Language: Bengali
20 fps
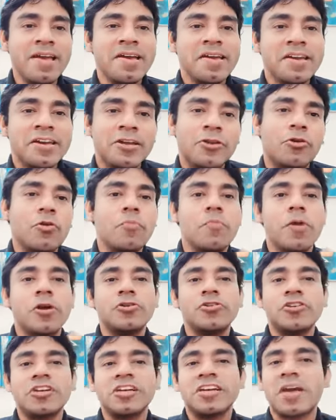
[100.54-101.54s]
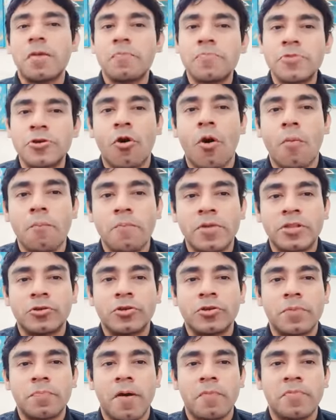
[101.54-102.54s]
এরকম মানুষকে কি আপনি কম
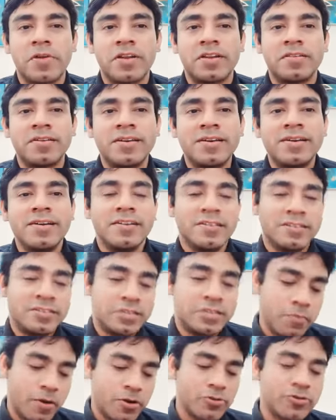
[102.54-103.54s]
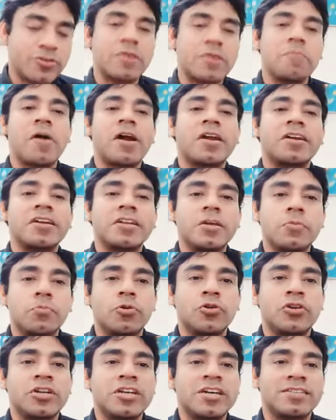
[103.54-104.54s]
বেতনে পাবেন যে মানুষটা মার্কেটে
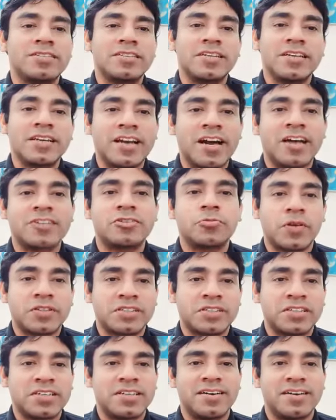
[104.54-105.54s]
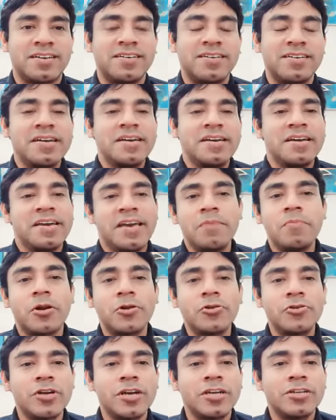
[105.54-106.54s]
বসে আছে কাজ পাচ্ছে না এই
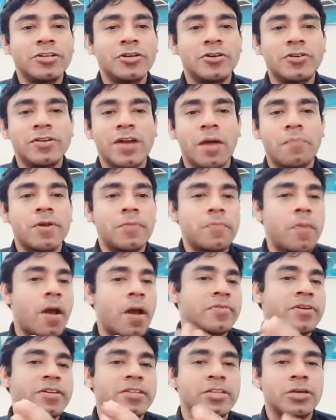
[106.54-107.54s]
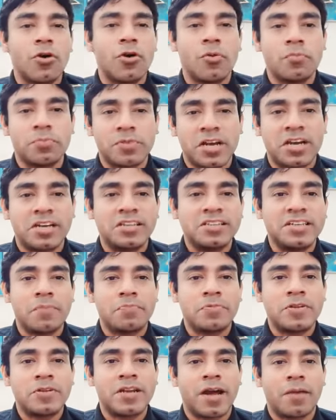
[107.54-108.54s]
মানুষটাকে যখন আপনার ব্যবসাতে কম টাকা দিয়ে
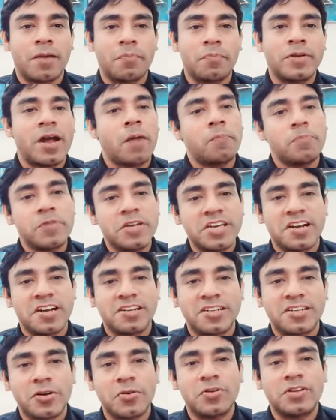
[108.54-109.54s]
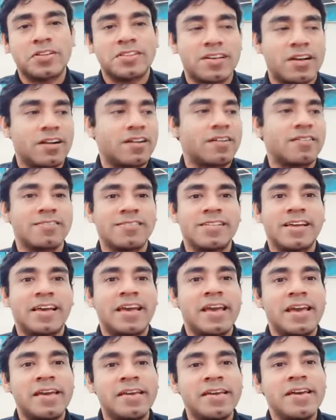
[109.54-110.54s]
আপনি রাখবেন আপনি কি আশা করেন তার কাছ
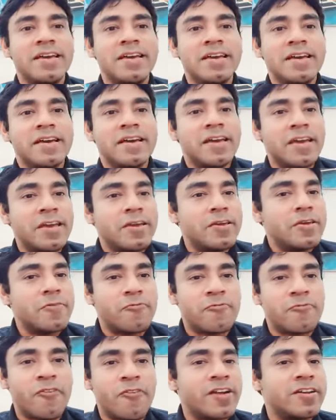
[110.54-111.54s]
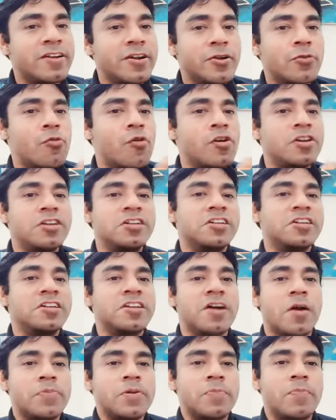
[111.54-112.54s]
থেকে এই এই ফাইনার
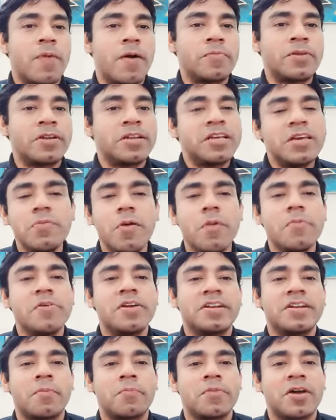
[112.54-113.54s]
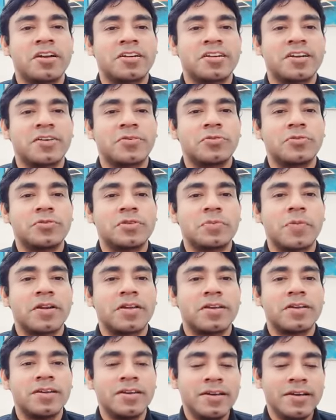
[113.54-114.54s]
কোয়ালিটিটা আপনি পাবেন কিভাবে এটা আমরা আশা করতে
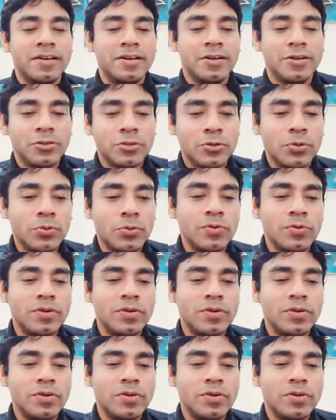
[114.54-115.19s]
পারি ধরুন